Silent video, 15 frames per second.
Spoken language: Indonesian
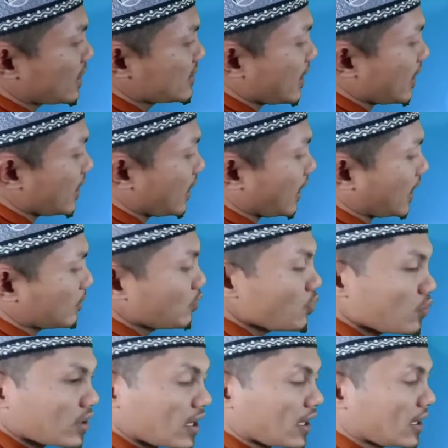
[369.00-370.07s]
jaa
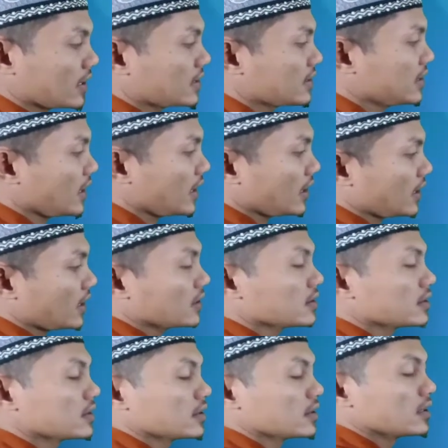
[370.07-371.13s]
hamuka jaa
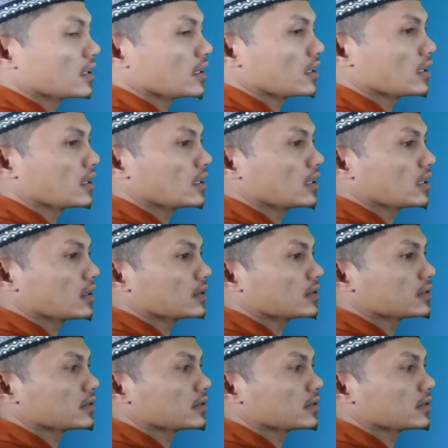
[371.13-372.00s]
uh, e,